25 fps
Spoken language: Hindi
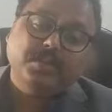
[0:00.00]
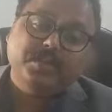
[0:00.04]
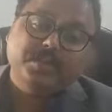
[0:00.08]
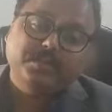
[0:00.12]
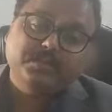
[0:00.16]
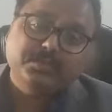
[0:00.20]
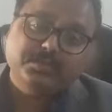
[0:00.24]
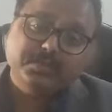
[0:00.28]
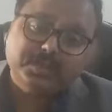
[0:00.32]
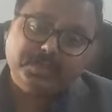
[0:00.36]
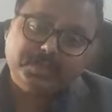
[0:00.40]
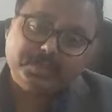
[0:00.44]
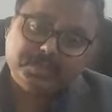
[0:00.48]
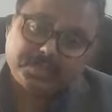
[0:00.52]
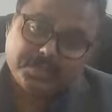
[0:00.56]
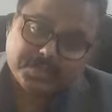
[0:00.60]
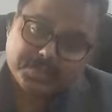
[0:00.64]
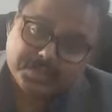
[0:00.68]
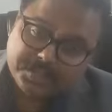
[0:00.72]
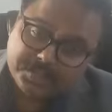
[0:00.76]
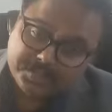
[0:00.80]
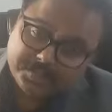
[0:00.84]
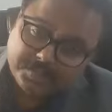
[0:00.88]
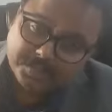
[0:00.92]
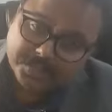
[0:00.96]
कॉलेजों की
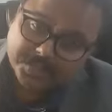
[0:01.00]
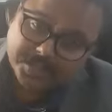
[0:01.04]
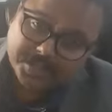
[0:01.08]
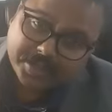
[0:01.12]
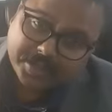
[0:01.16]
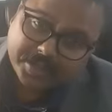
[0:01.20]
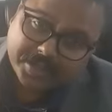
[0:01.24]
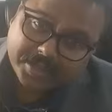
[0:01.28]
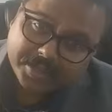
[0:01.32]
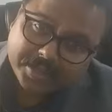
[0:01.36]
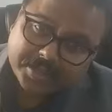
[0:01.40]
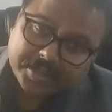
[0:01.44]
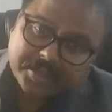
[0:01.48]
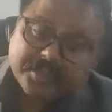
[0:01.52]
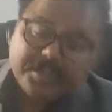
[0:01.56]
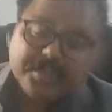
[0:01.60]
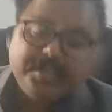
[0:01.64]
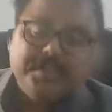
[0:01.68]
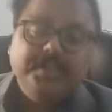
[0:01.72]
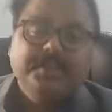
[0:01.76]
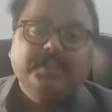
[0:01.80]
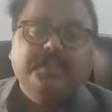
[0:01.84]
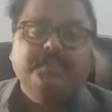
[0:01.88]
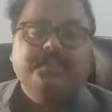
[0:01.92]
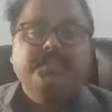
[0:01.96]
स्थिति बुरी है
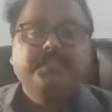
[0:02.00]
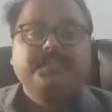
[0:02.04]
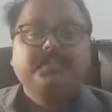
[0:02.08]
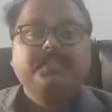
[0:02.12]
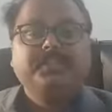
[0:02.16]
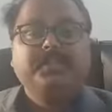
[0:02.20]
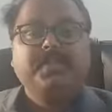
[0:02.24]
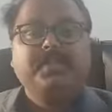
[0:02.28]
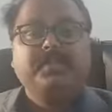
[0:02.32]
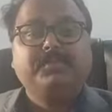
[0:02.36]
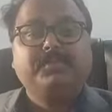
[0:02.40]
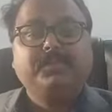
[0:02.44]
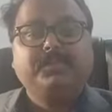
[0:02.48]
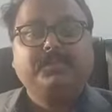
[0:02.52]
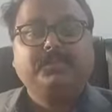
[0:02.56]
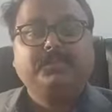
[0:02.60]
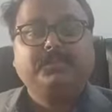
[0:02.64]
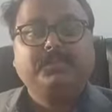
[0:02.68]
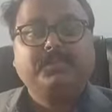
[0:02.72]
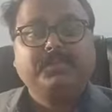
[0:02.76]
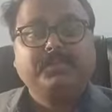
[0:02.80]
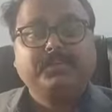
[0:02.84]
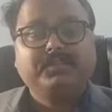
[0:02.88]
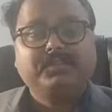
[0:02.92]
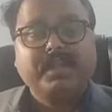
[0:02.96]
शिक्षा
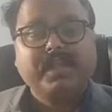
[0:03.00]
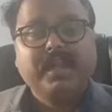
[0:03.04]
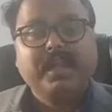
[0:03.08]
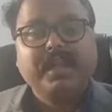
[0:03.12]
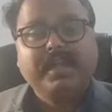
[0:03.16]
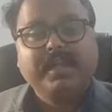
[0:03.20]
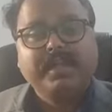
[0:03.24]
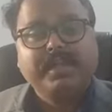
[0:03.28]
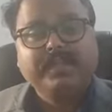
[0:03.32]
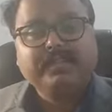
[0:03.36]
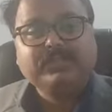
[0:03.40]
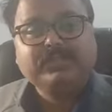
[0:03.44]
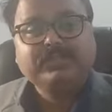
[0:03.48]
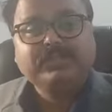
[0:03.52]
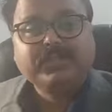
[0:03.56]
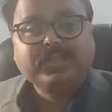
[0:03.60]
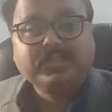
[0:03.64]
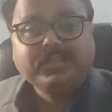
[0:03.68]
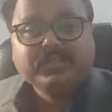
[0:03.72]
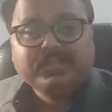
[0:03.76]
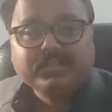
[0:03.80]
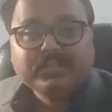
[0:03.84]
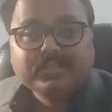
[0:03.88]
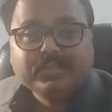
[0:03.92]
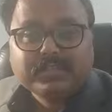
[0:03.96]
मित्रों के सहारे
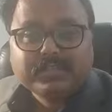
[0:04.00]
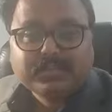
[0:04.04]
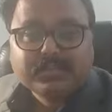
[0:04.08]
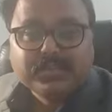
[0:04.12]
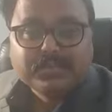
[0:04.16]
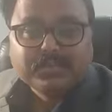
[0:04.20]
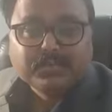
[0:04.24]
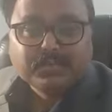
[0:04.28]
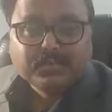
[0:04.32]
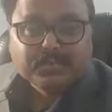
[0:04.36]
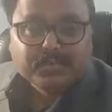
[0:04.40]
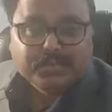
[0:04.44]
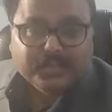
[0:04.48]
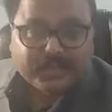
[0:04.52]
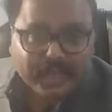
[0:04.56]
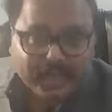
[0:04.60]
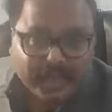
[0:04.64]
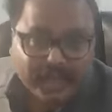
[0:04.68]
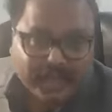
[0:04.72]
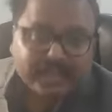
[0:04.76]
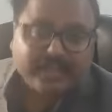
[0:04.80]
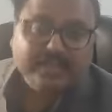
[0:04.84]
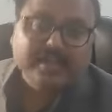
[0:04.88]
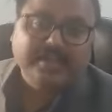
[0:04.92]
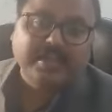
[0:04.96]
एजुकेशन सिस्टम को
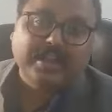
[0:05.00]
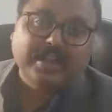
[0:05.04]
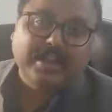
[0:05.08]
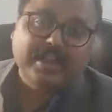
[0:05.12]
चलाया जा